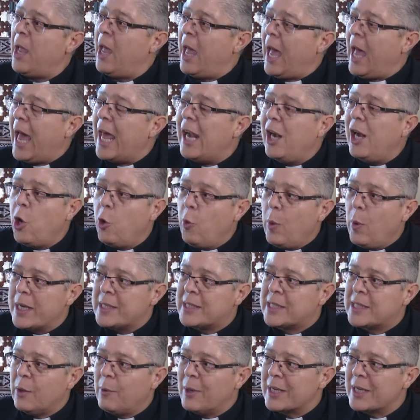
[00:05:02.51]
هل هو
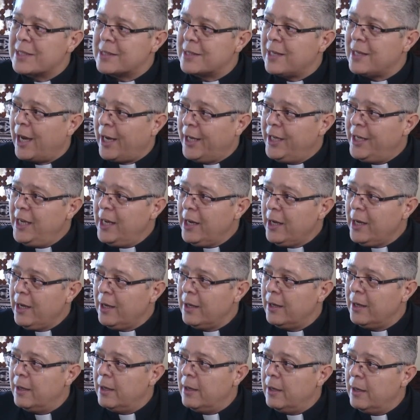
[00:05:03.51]
زواج
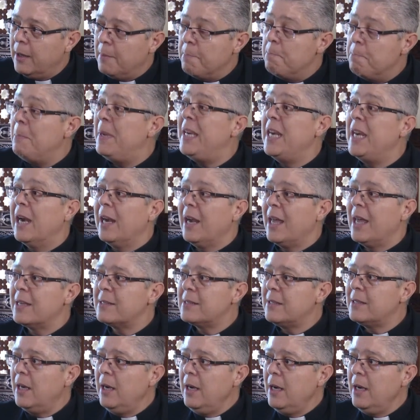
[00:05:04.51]
صحيح من
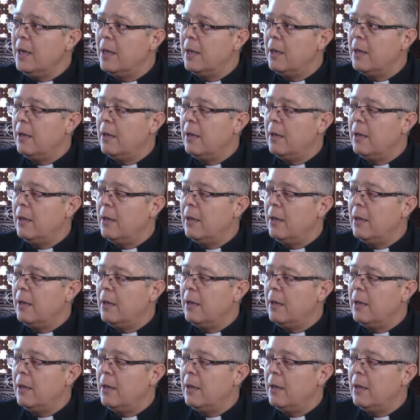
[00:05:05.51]
الأصل